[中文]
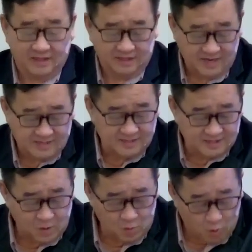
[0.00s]
但是
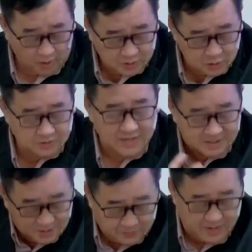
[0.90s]
呢，我就在
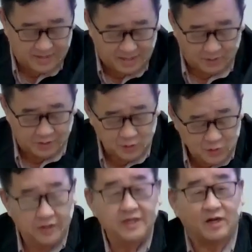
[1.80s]
这边呢，我就
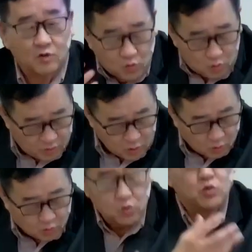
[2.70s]
用一点用
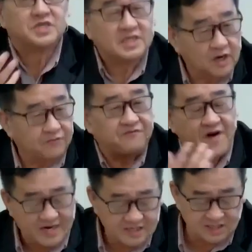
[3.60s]
故事的
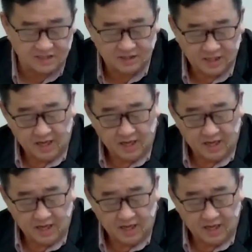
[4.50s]
方式